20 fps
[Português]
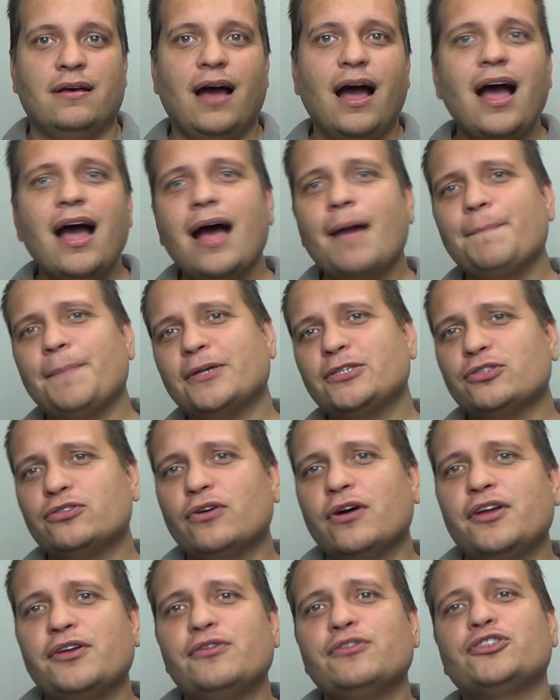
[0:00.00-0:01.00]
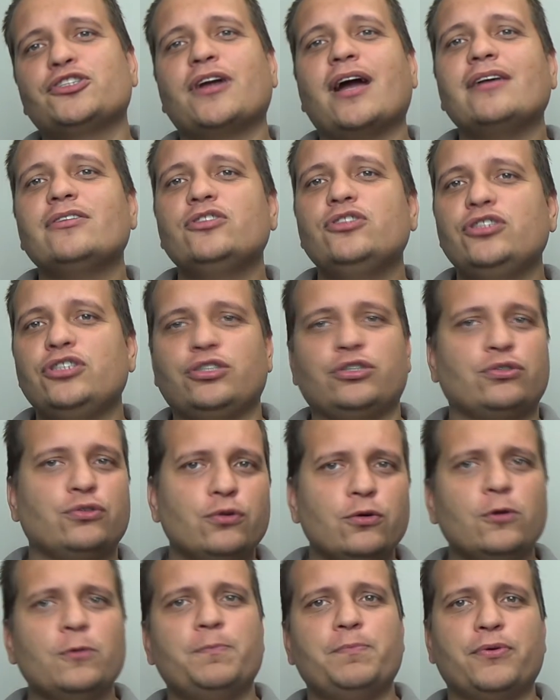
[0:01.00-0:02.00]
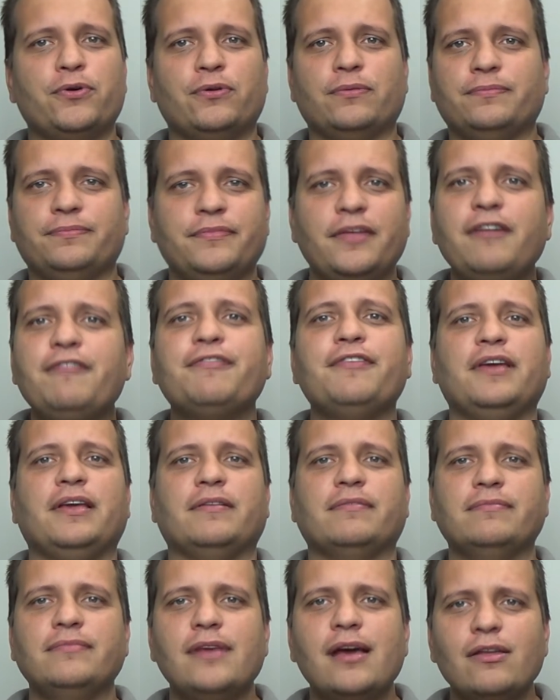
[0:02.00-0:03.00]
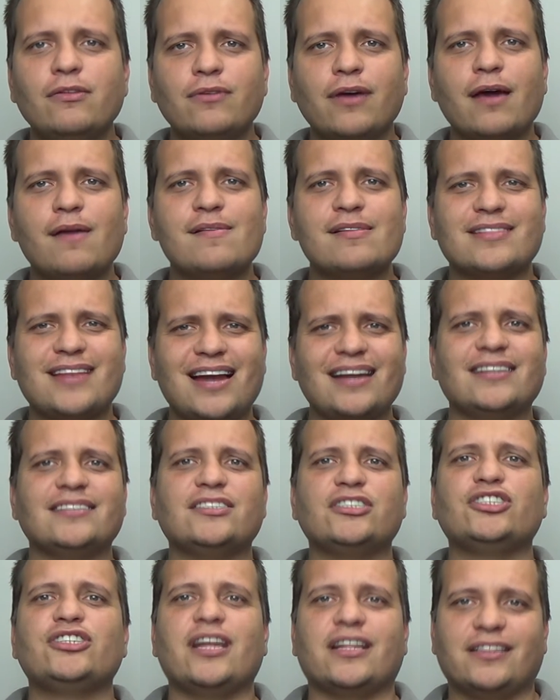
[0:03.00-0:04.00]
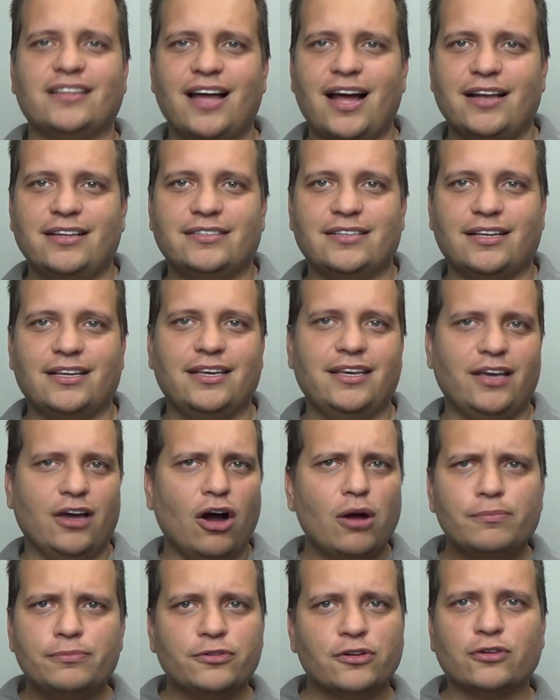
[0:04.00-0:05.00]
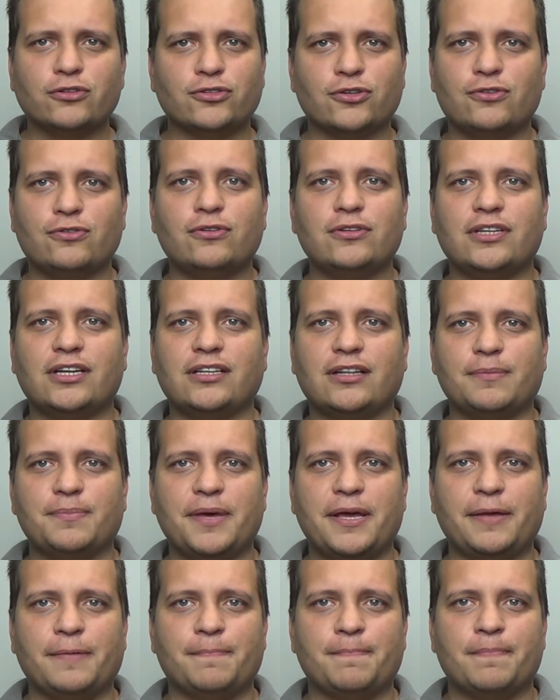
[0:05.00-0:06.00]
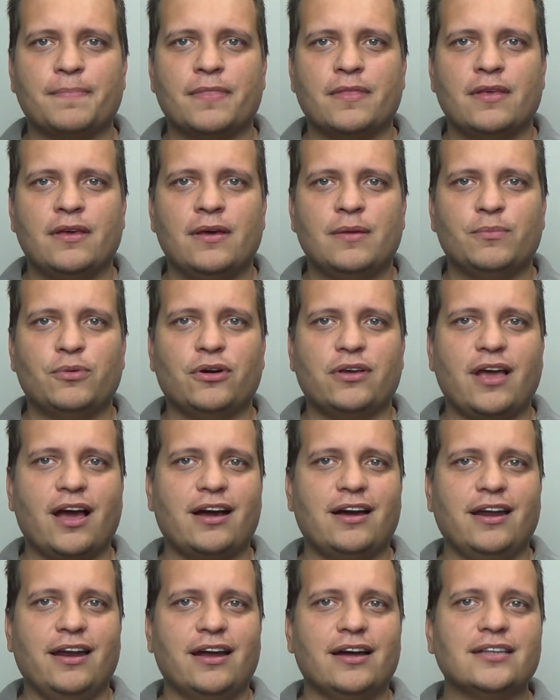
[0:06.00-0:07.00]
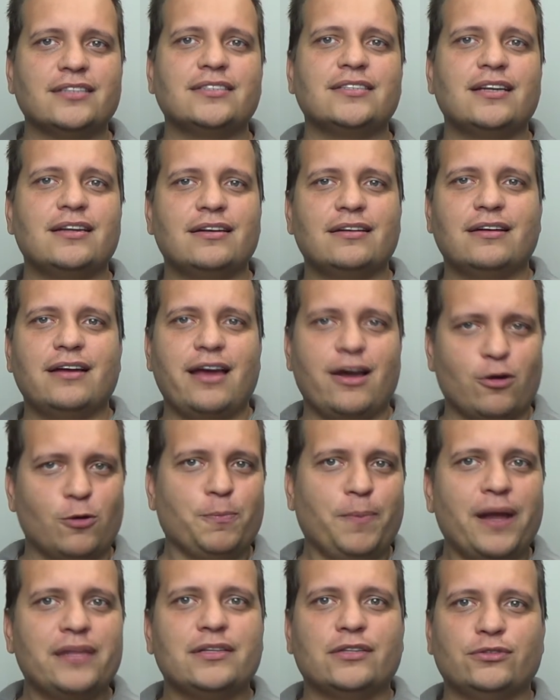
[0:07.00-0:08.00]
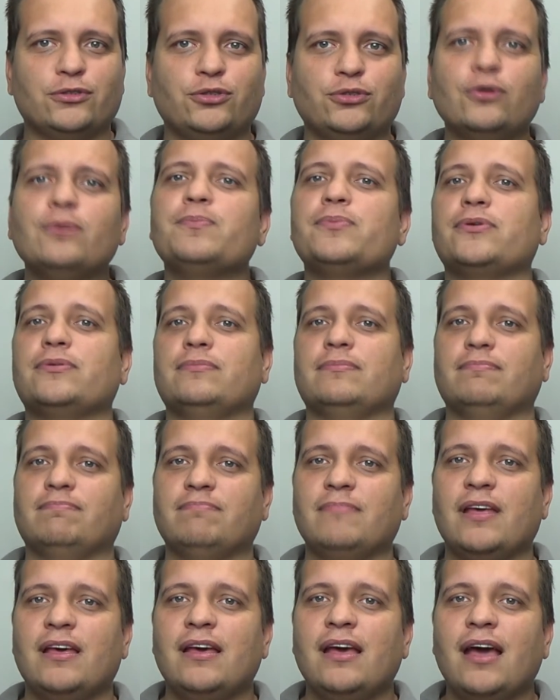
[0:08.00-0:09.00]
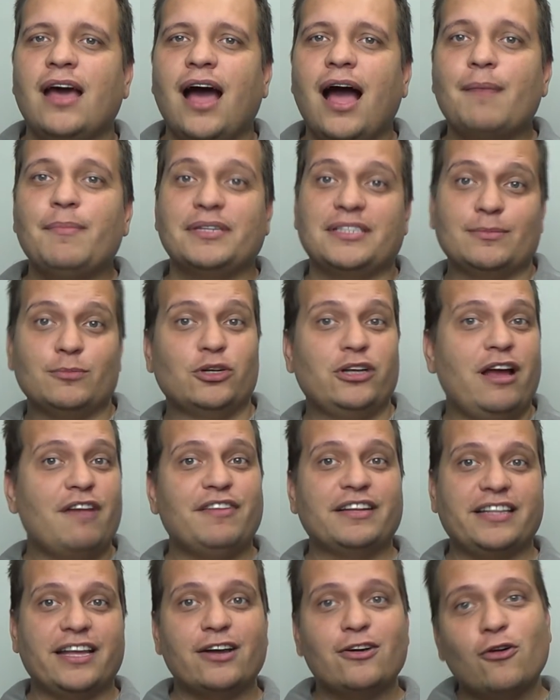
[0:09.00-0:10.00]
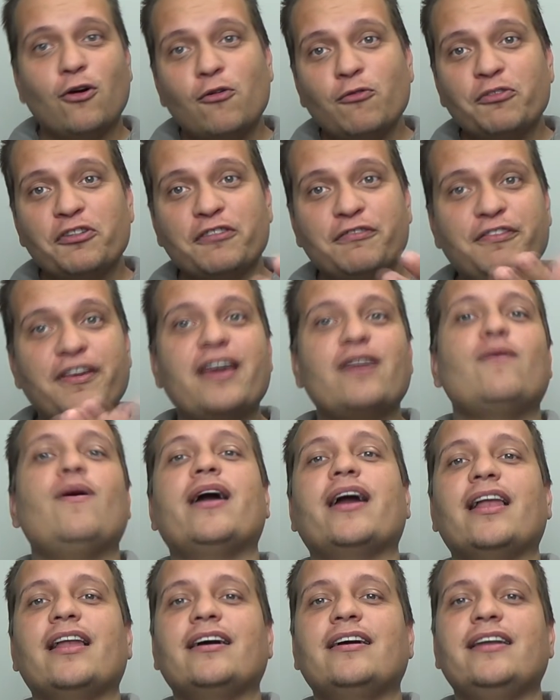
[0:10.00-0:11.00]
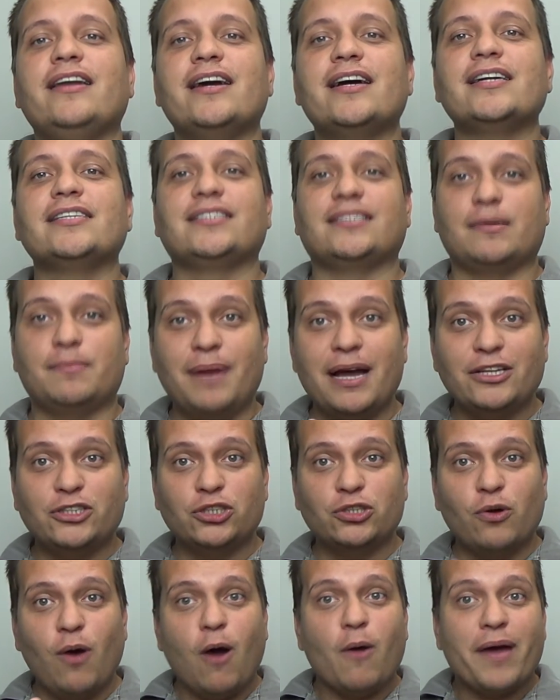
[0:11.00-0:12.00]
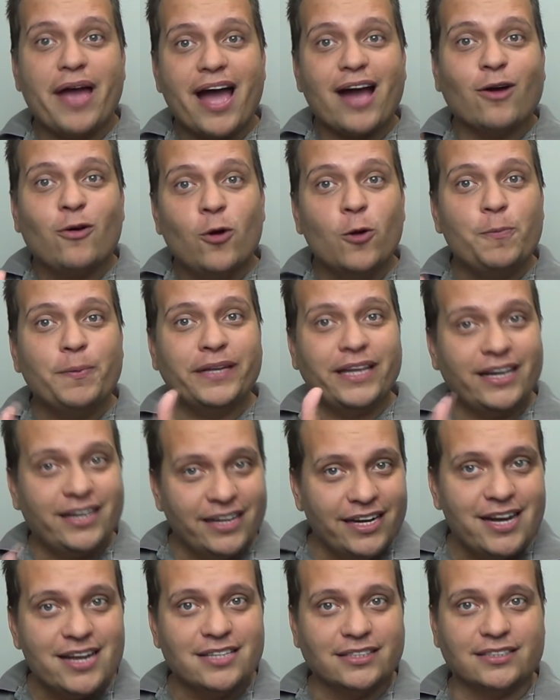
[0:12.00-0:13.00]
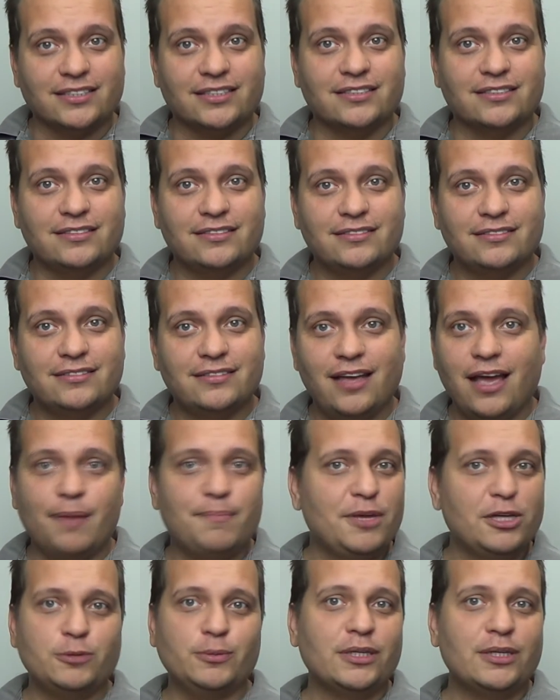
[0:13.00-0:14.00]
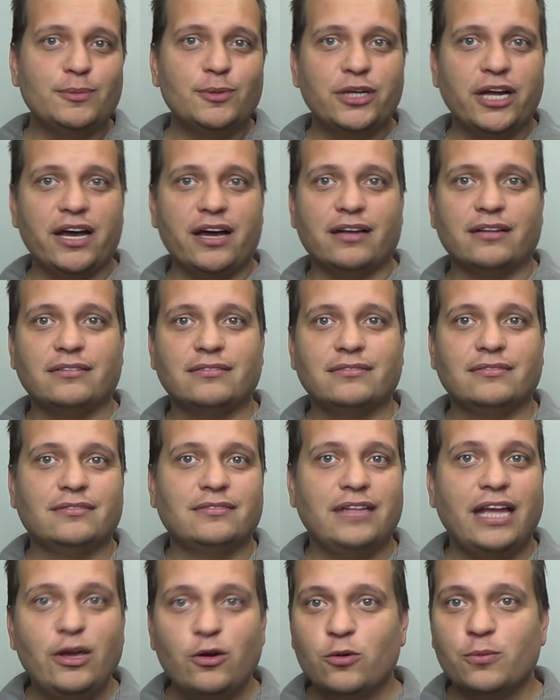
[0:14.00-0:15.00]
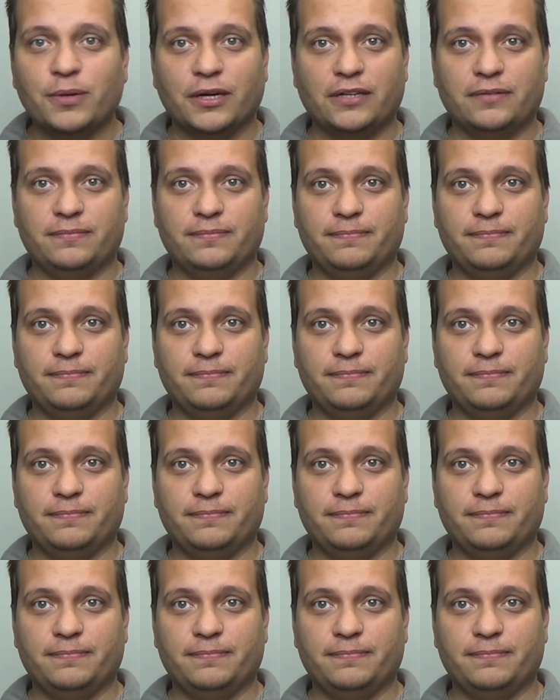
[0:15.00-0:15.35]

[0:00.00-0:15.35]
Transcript: Ah, pastor, e os casos de estupro? Enfim, eu não quero entrar nesses detalhes aqui, é óbvio que eu sou contra também, porque a criança é culpada do estupro. Ah, mas a mulher vai ter que conviver com aquela criança, mas qual é a culpa da criança? É a mesma da mulher, nenhuma.